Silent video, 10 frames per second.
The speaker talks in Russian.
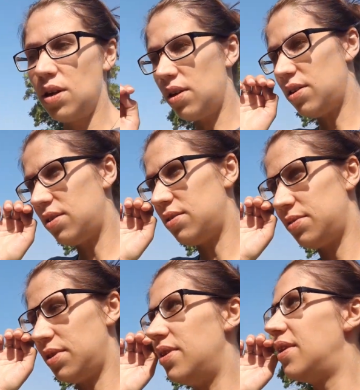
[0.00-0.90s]

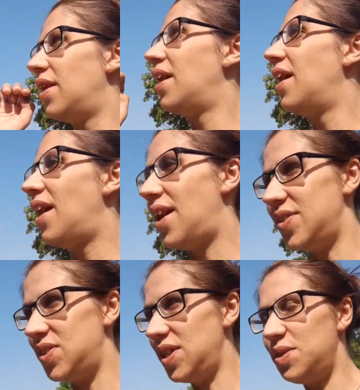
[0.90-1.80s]
А, а
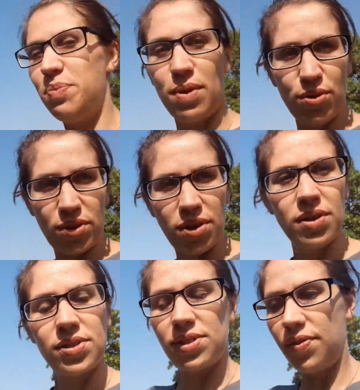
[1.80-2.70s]
здесь берут
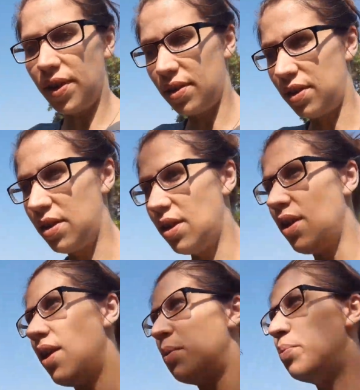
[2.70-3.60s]
с вены.
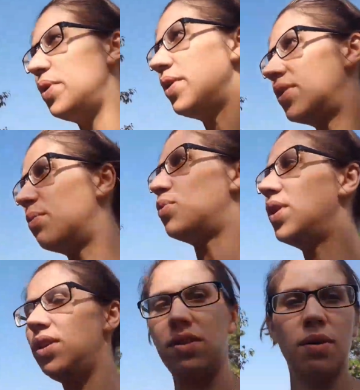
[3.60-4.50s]
Поэтому
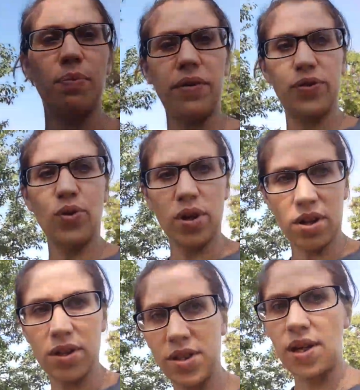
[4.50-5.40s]
они
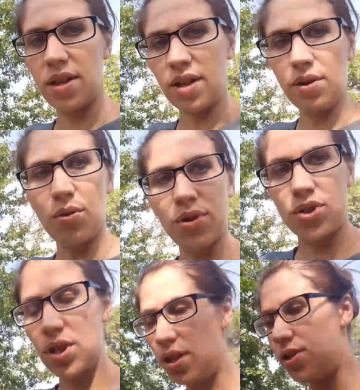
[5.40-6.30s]
повторно заняли
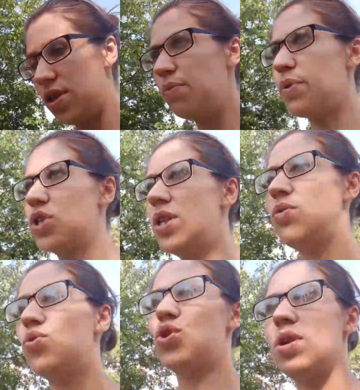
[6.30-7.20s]
очередь и пошли
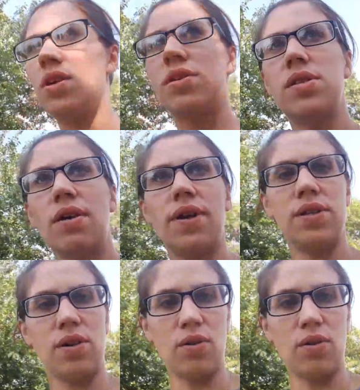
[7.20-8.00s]
уже сдавать